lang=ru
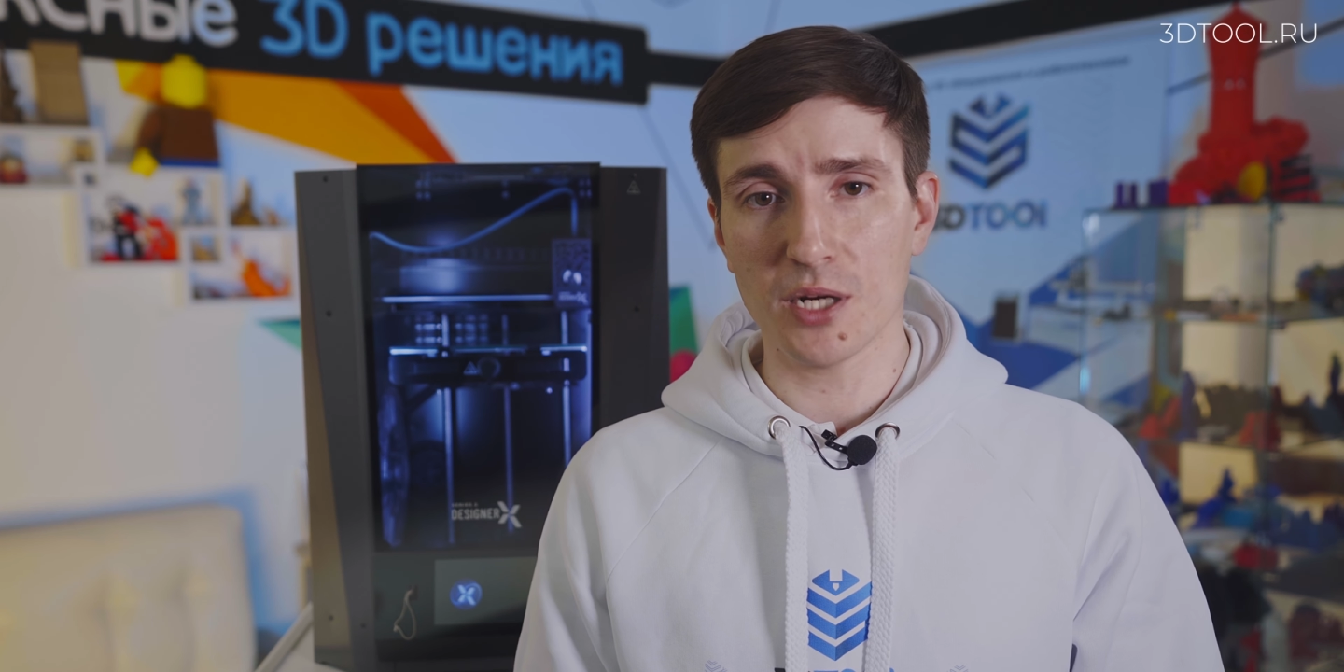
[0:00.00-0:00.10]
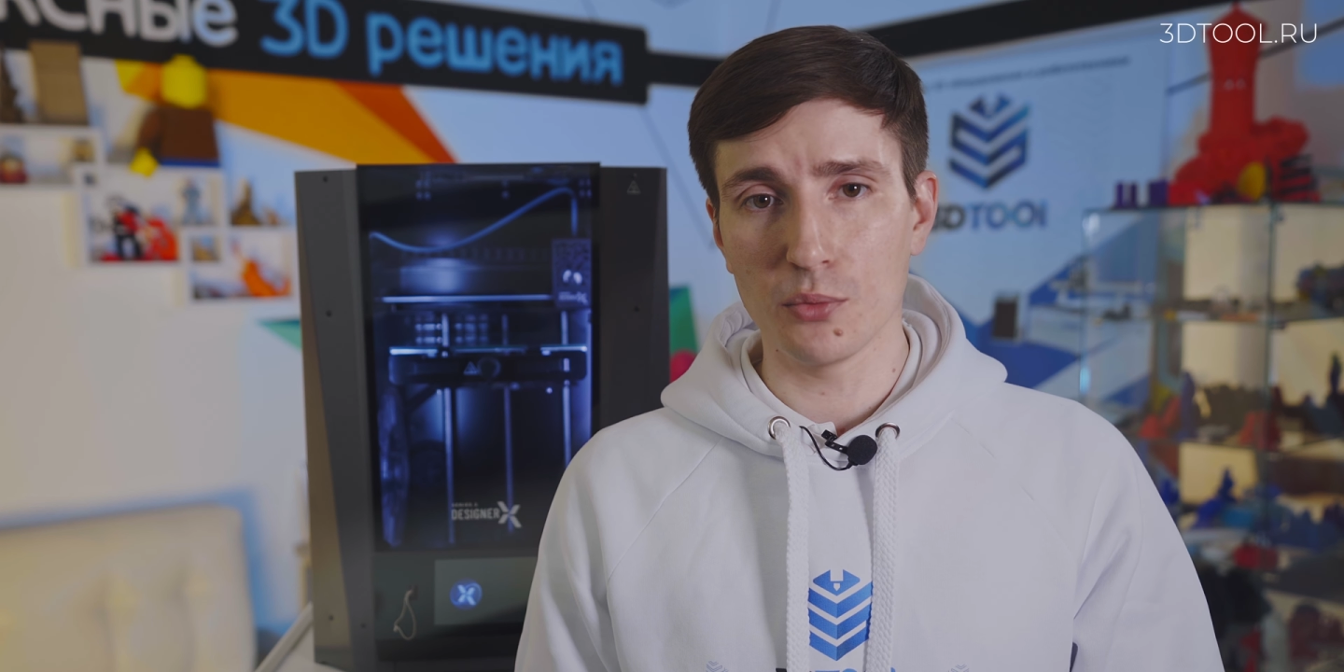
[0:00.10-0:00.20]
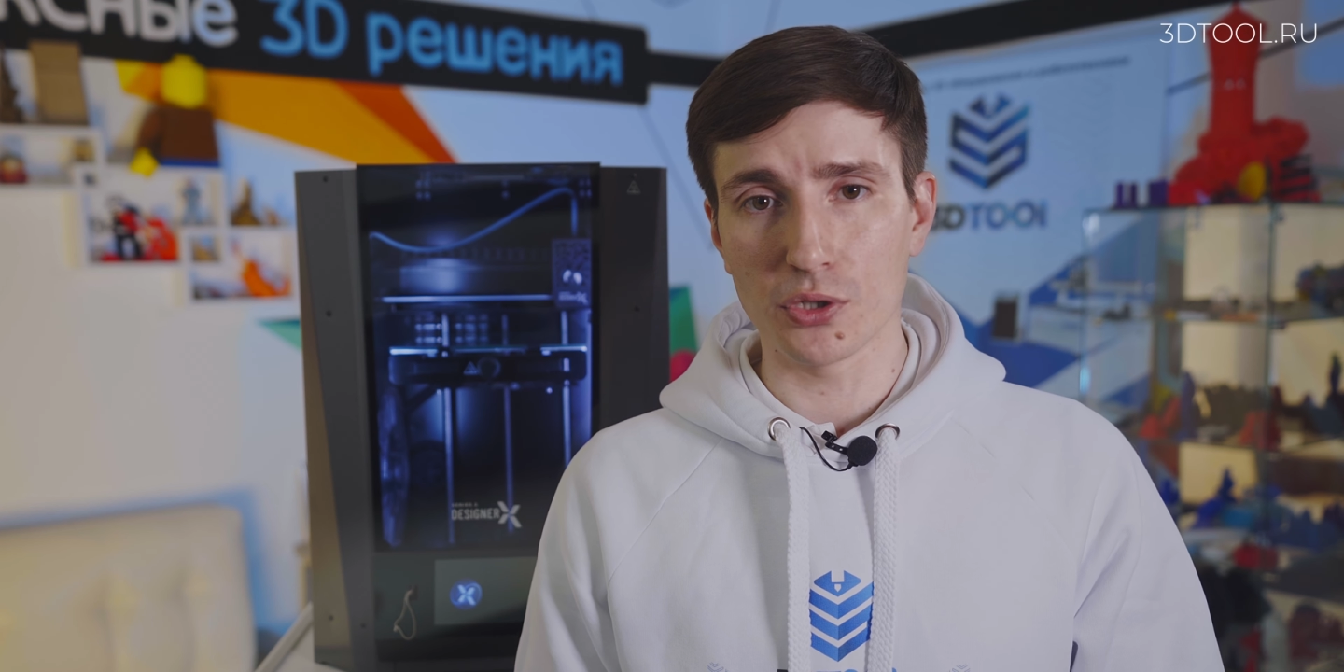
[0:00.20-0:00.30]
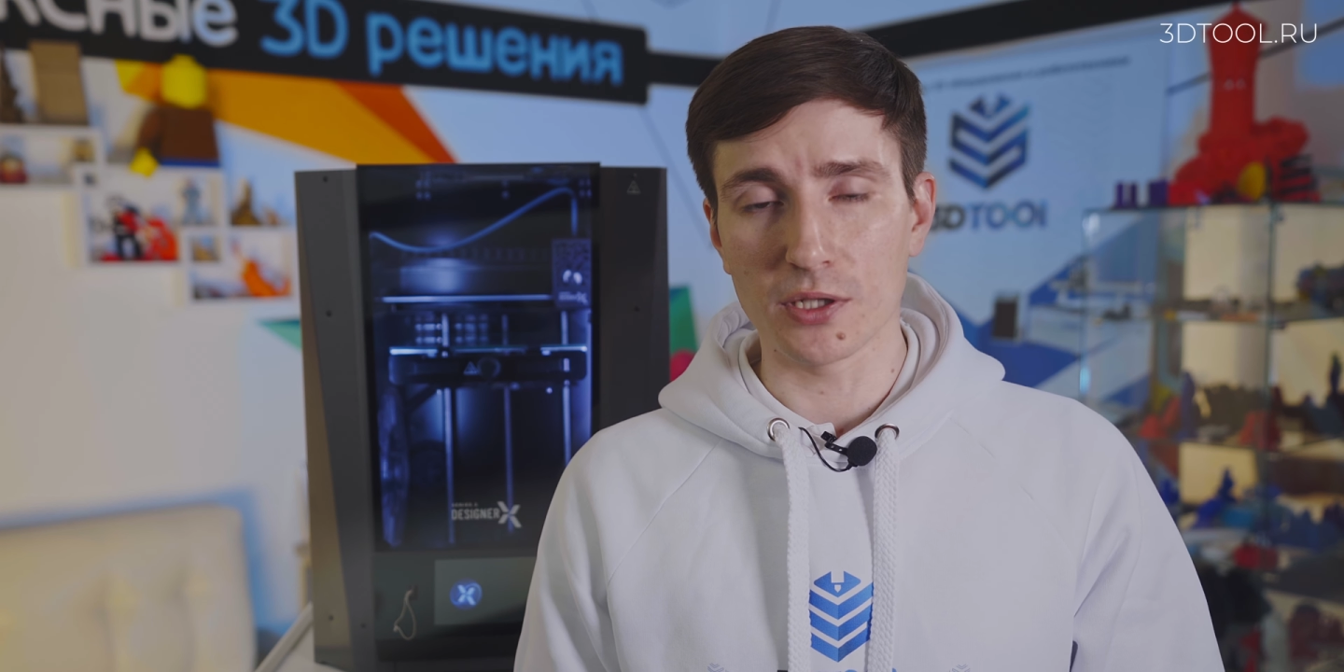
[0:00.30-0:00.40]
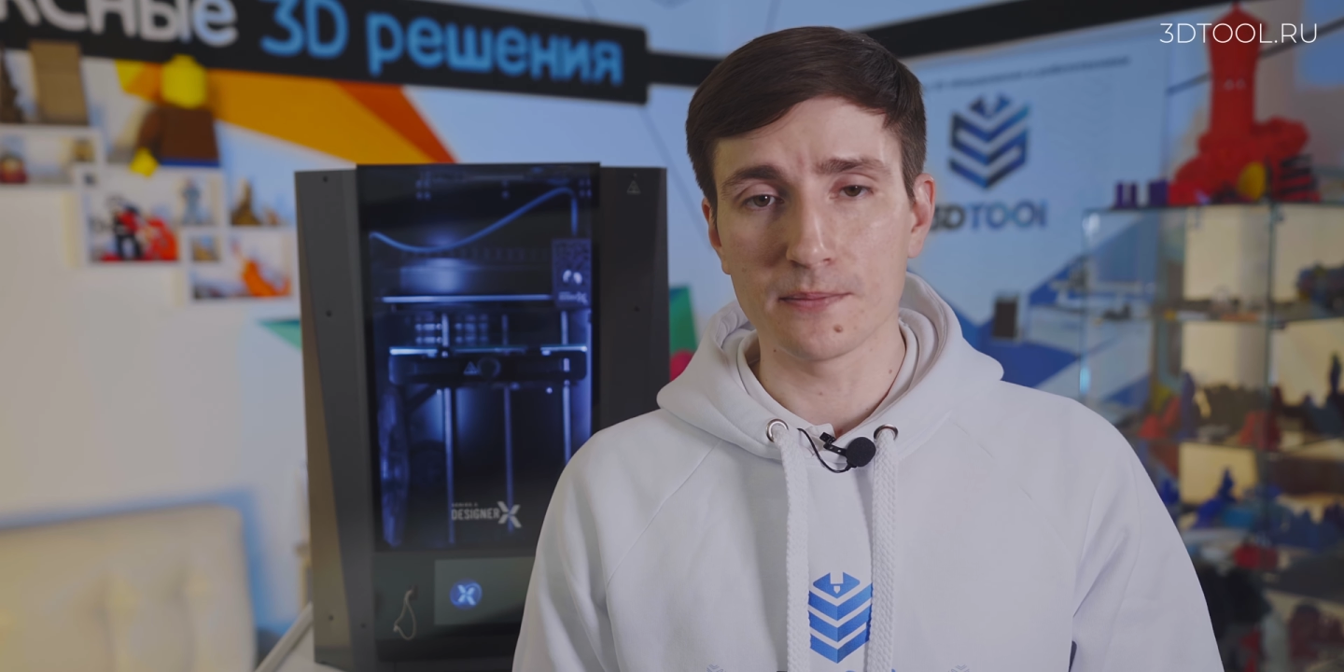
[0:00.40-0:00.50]

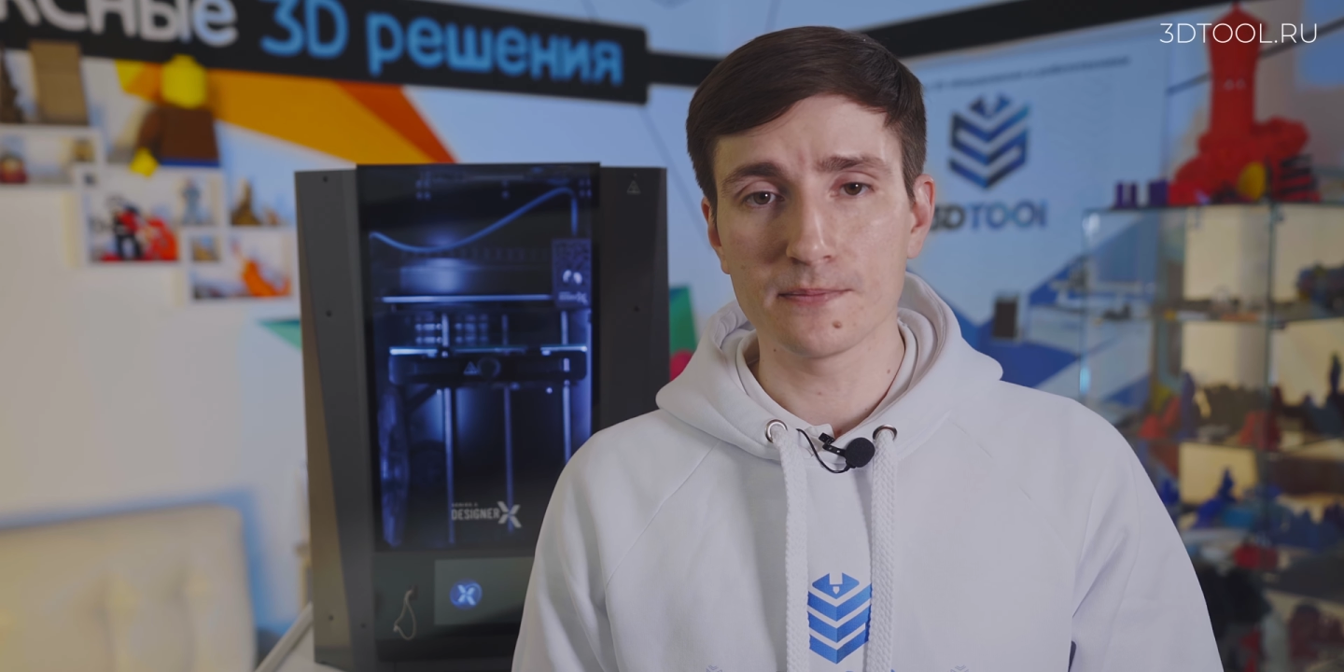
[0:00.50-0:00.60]
работы.